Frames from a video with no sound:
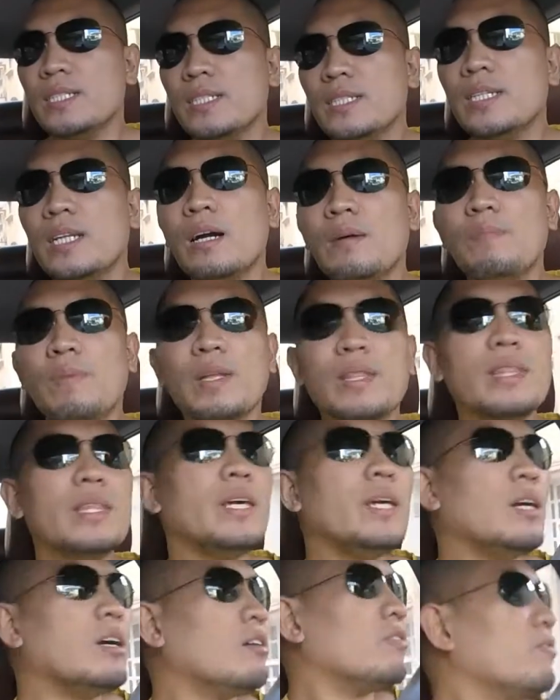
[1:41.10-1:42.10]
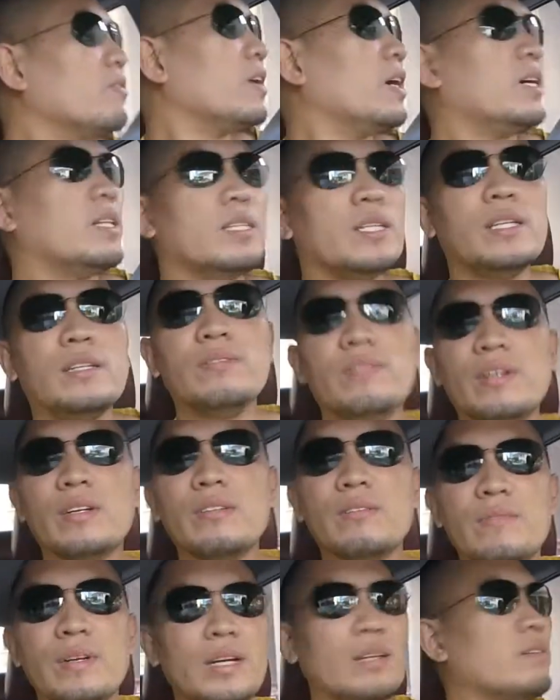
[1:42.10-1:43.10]
dapat day off natin pero
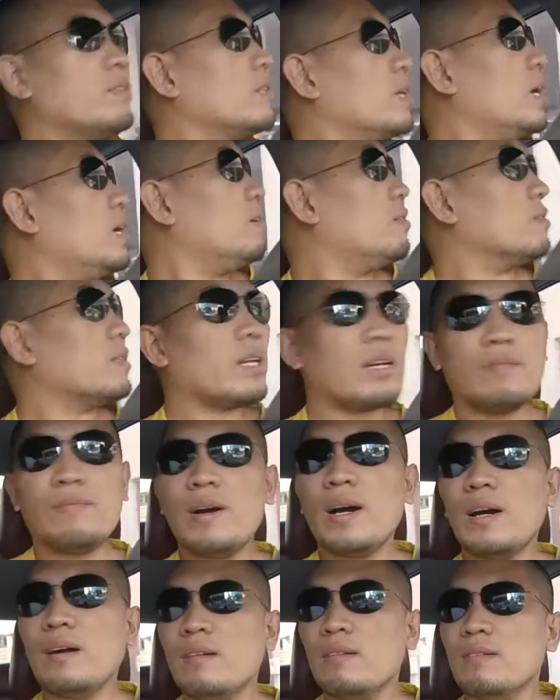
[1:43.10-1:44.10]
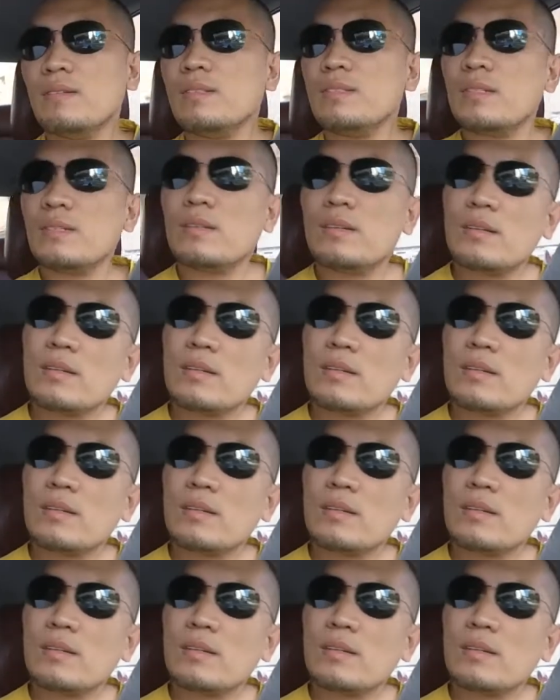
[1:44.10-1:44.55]
mayroon tayong trabaho so